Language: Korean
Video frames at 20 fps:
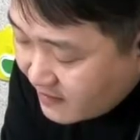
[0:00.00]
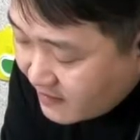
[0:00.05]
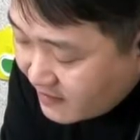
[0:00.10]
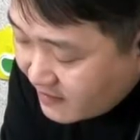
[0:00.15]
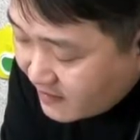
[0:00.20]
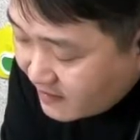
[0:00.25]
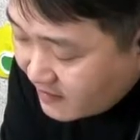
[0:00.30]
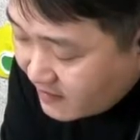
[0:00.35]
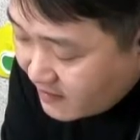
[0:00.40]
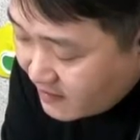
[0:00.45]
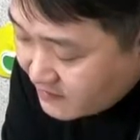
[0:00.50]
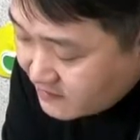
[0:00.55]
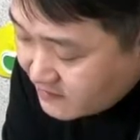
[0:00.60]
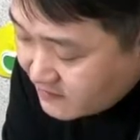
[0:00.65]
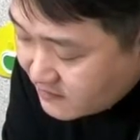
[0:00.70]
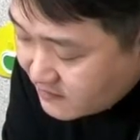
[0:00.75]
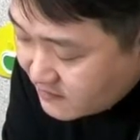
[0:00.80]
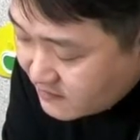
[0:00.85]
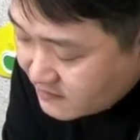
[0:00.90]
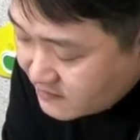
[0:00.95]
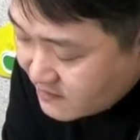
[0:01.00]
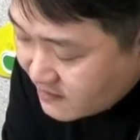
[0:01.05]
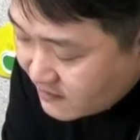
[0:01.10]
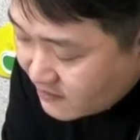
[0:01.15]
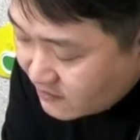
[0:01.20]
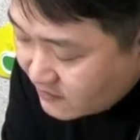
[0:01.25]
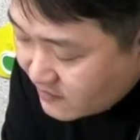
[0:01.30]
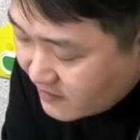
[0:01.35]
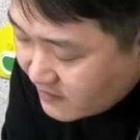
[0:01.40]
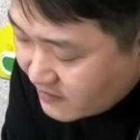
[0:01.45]
엘랏을
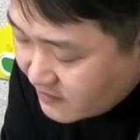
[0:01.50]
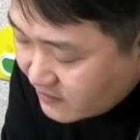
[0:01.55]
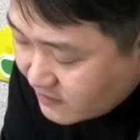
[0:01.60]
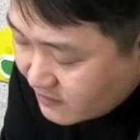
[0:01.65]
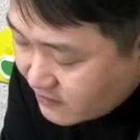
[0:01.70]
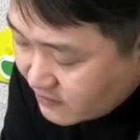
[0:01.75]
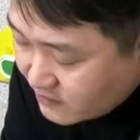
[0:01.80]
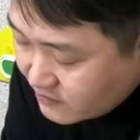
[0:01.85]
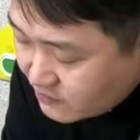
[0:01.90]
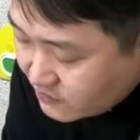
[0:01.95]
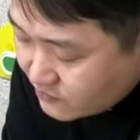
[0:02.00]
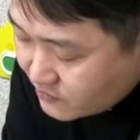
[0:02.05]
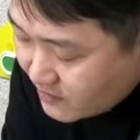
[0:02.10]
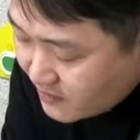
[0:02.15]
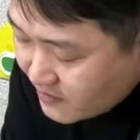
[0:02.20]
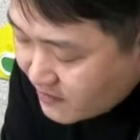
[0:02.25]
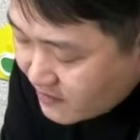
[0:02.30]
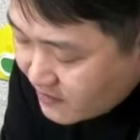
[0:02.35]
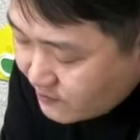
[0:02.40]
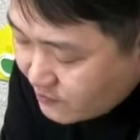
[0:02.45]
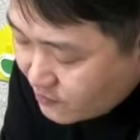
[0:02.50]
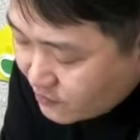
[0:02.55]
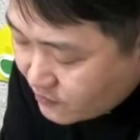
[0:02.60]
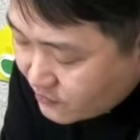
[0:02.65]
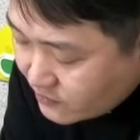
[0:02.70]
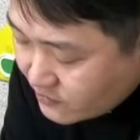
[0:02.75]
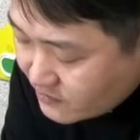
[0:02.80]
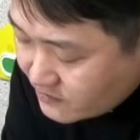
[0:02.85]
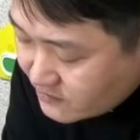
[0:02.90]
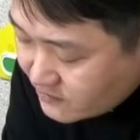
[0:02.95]
재건하여 유다에
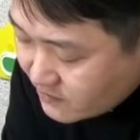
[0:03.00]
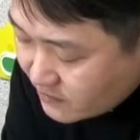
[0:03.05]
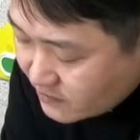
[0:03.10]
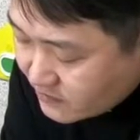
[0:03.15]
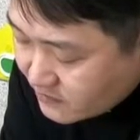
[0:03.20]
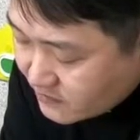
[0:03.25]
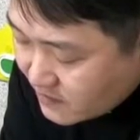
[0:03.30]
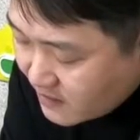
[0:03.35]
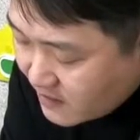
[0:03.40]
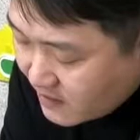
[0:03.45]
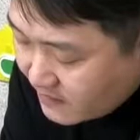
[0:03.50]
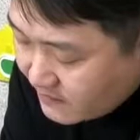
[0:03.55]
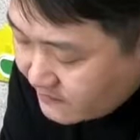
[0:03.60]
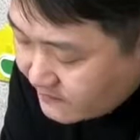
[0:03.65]
복귀시켰다.